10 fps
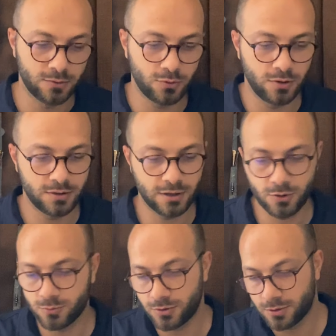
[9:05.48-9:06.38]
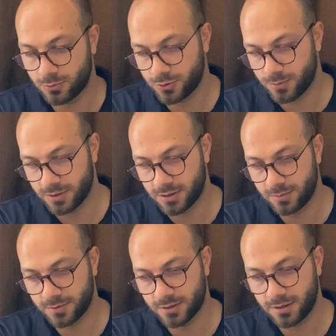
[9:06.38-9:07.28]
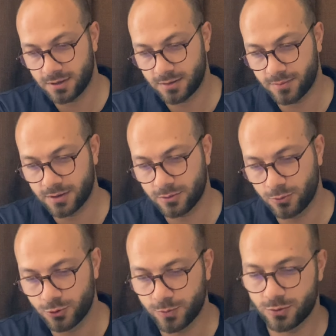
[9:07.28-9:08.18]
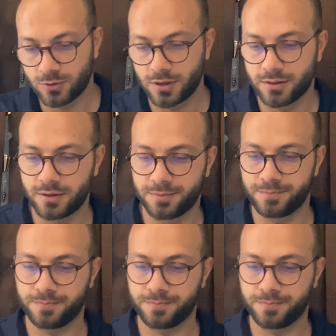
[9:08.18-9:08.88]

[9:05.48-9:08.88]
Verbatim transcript: Şöyle interkom üzerinden tuşa bastığımızda da bakın görüşme sonlandı.